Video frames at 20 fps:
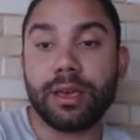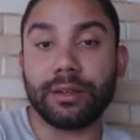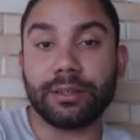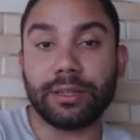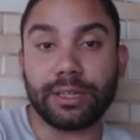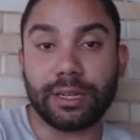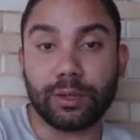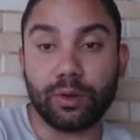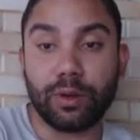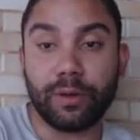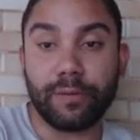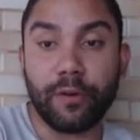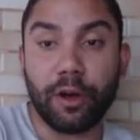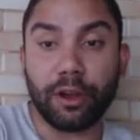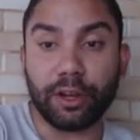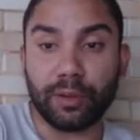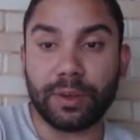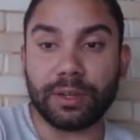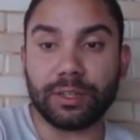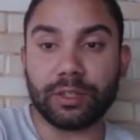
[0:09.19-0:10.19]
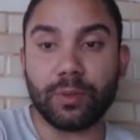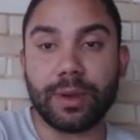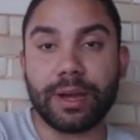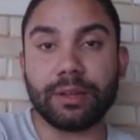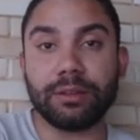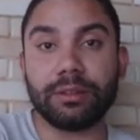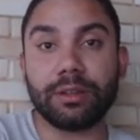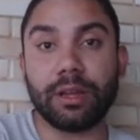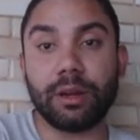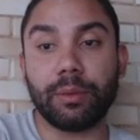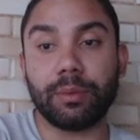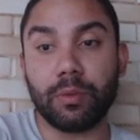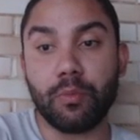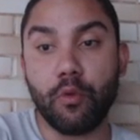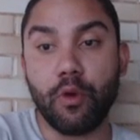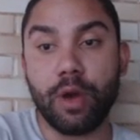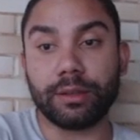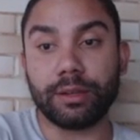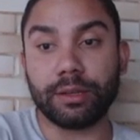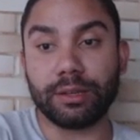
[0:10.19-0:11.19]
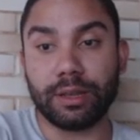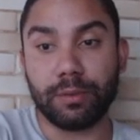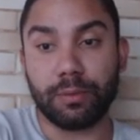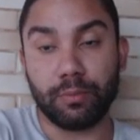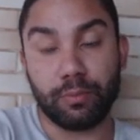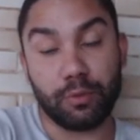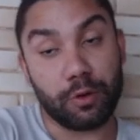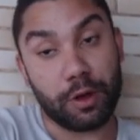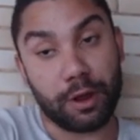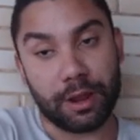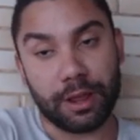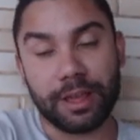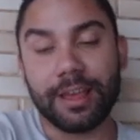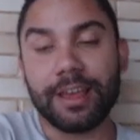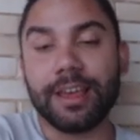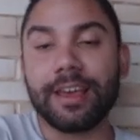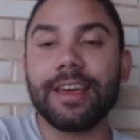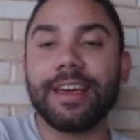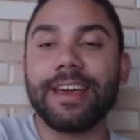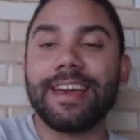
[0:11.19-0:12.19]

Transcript: e a gente atua fortemente no mercado de criptomoedas, né? Por hora.